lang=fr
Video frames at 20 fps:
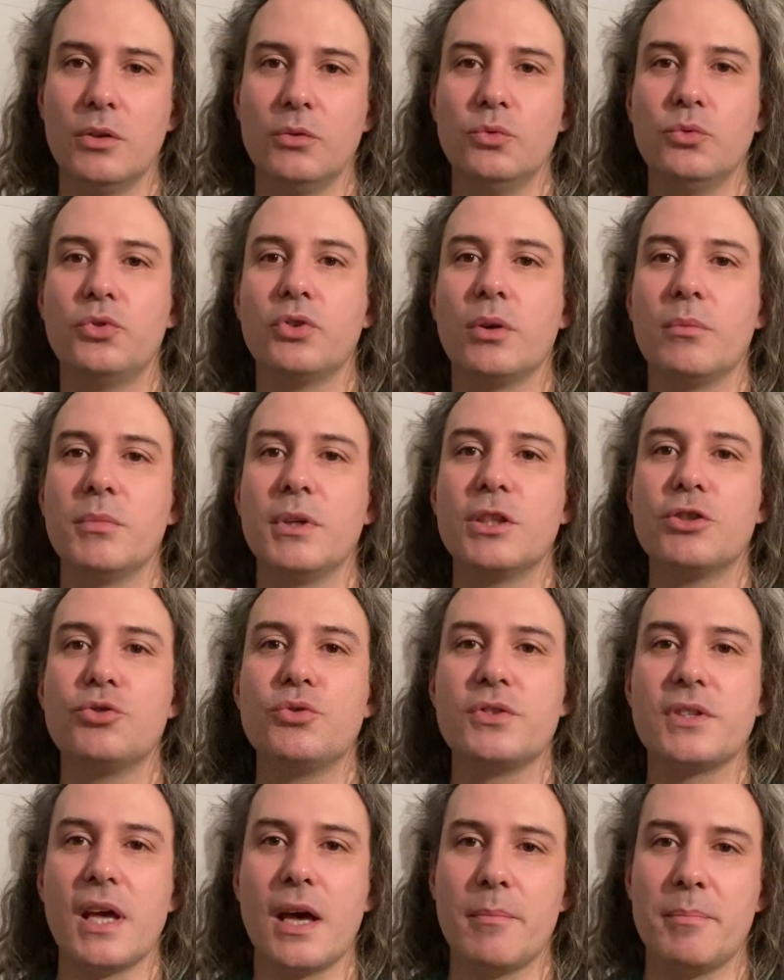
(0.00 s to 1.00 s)
nous sembler
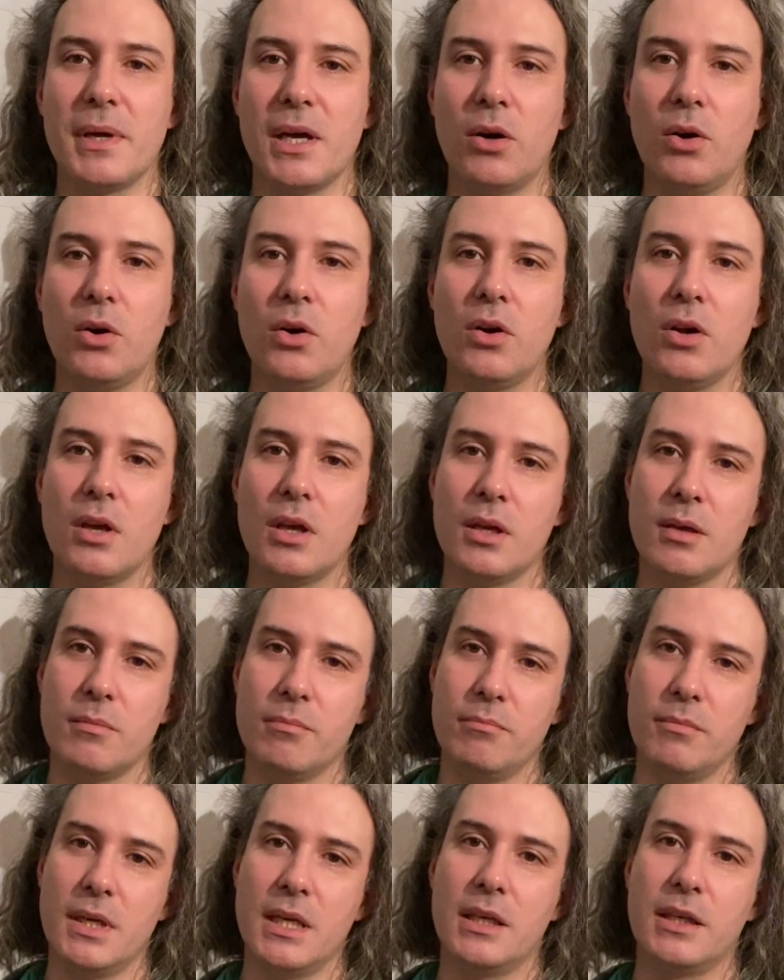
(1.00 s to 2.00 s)
juste apparents,
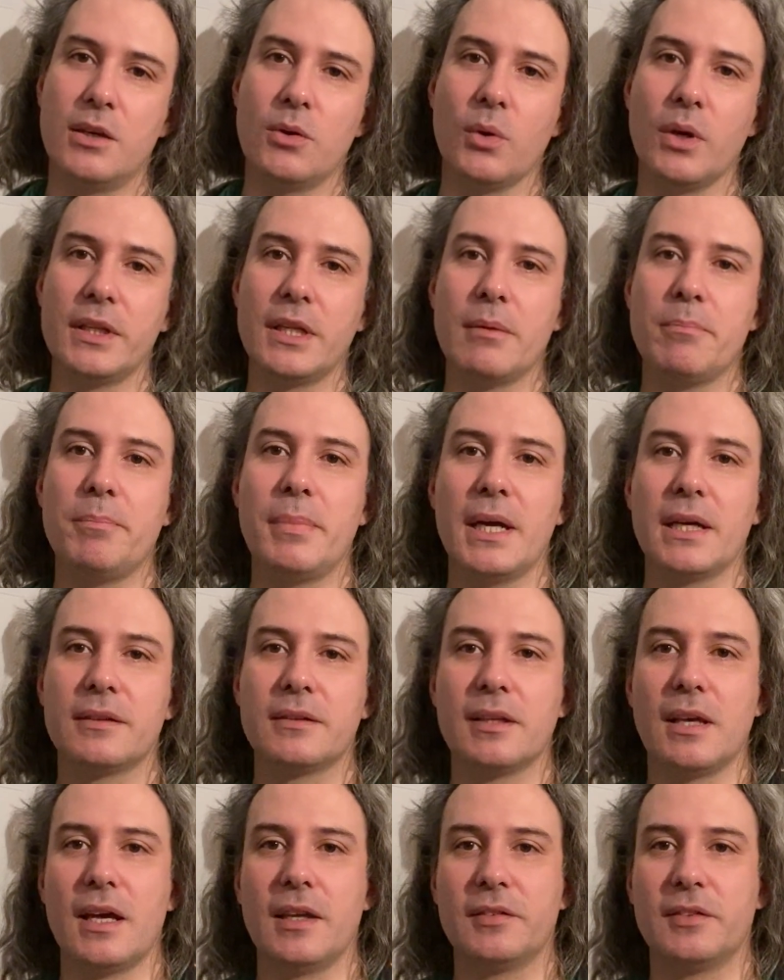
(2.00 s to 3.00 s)
mais qui ont un
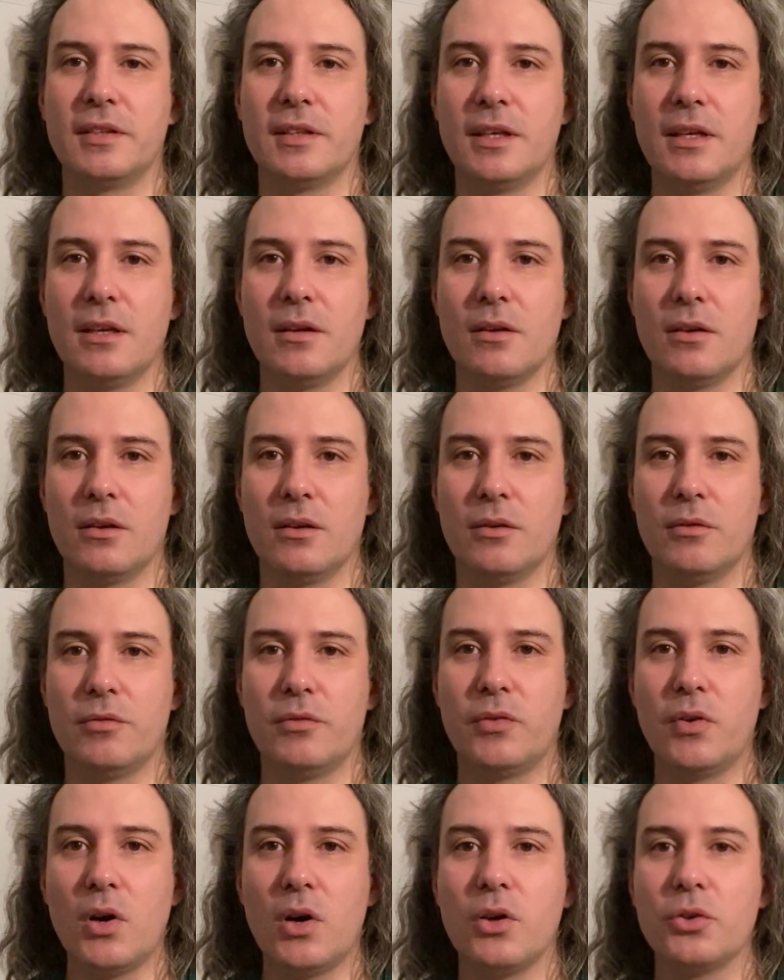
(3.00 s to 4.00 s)
impact assez
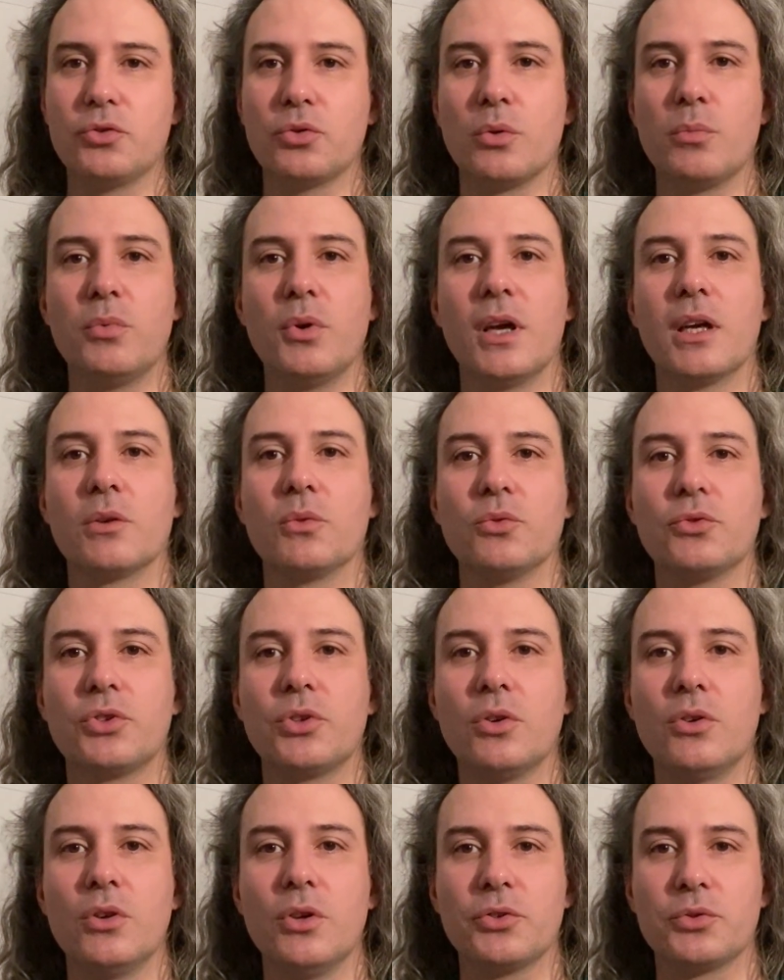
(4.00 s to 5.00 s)
fort sur le plan
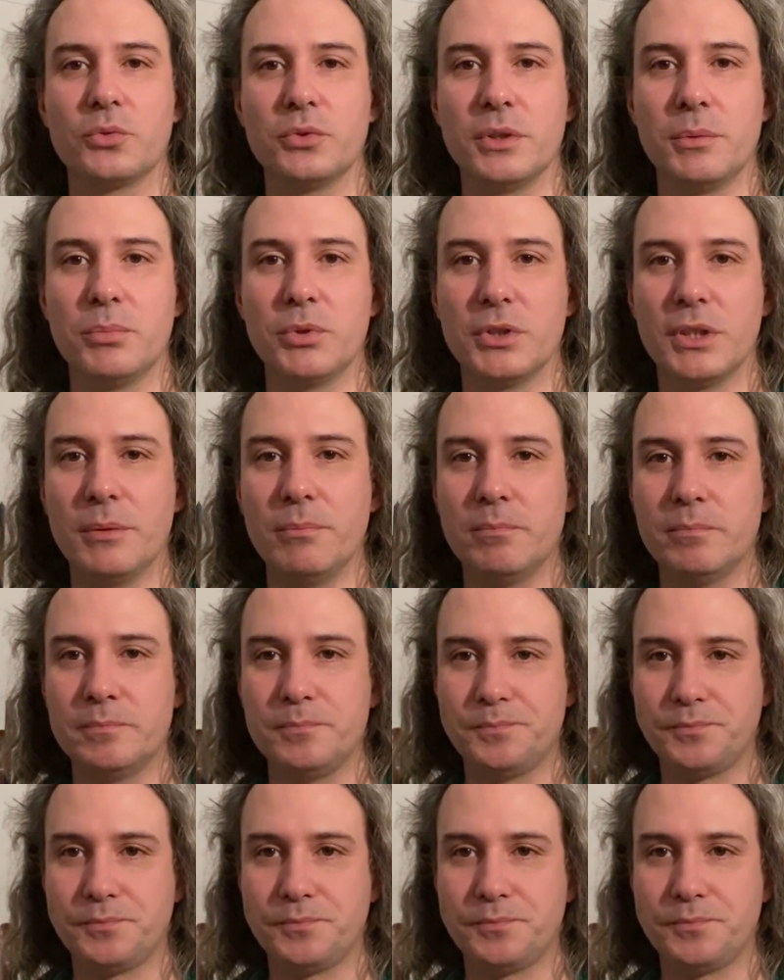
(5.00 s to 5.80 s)
inconscient lorsqu'on est petit.